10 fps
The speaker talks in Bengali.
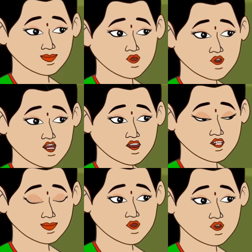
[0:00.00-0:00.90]
শরীরটা
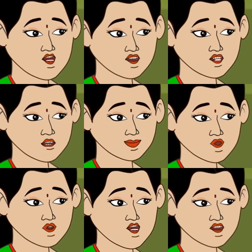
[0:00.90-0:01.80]
মনে হয় খুব
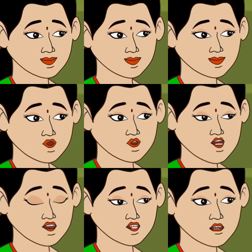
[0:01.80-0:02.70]
ক্লান্ত তাই
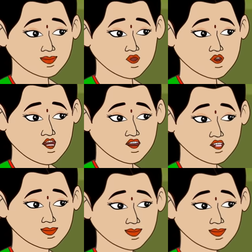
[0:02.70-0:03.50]
হয়তো ভুল শুনছি